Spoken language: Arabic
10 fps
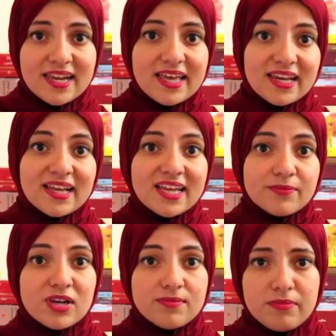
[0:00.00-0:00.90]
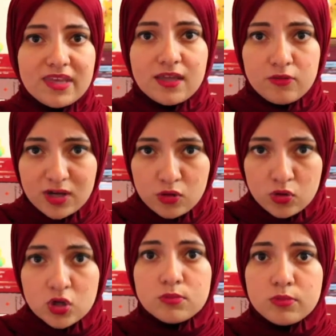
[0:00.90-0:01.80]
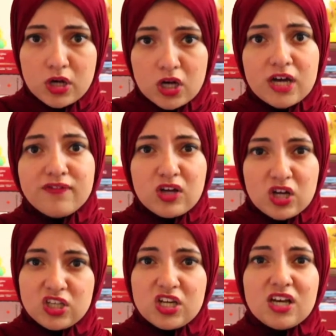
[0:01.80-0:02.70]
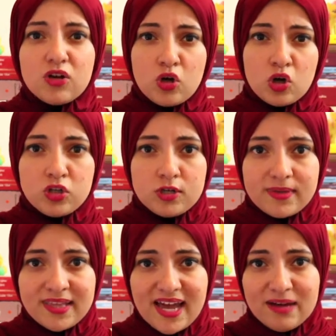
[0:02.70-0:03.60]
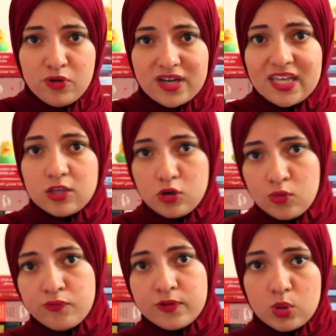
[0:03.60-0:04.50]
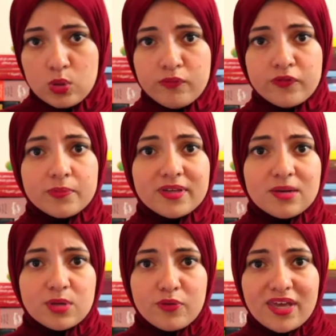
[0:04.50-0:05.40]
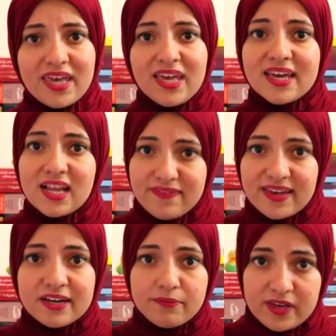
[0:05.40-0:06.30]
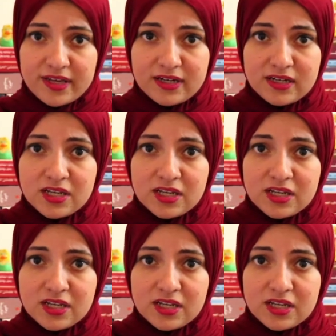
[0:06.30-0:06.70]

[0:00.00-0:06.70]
لاننا دايما لما بنيجي نواجهه بنقع في الخطا القاتل بتاع مواجهه العنف بعنف بدل ما نواجه الفكره بفكره